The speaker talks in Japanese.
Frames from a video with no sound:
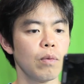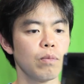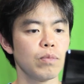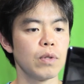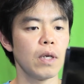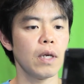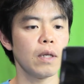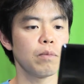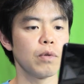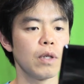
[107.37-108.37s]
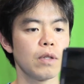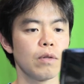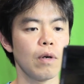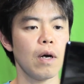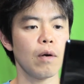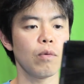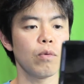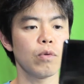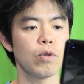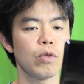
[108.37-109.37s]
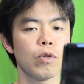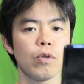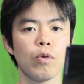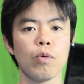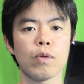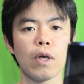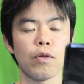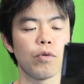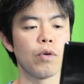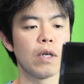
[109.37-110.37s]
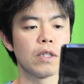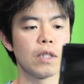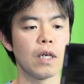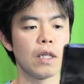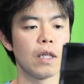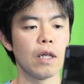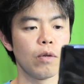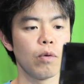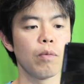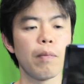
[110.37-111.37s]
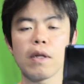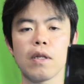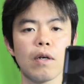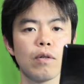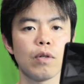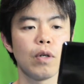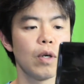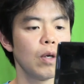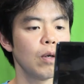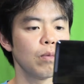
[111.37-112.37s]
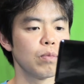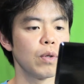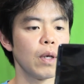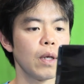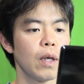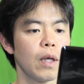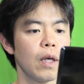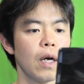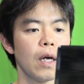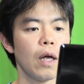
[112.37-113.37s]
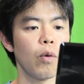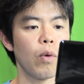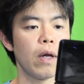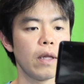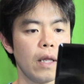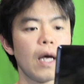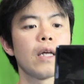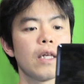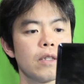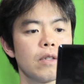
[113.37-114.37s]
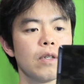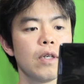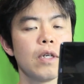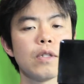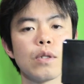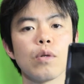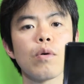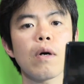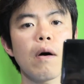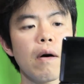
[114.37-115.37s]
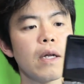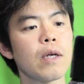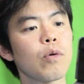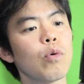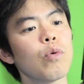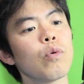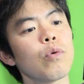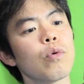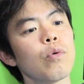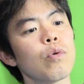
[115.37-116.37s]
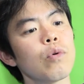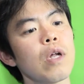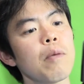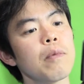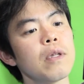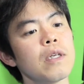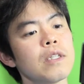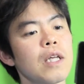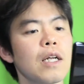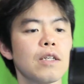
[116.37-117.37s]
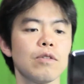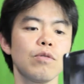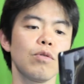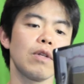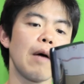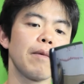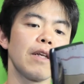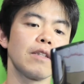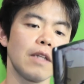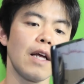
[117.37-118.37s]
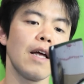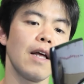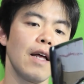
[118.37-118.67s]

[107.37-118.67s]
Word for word: ブレブレっていうかこう本体の揺らし方だと全くブレ加減はないです。その代わりこん、こんくらいにしたりするとダメですね。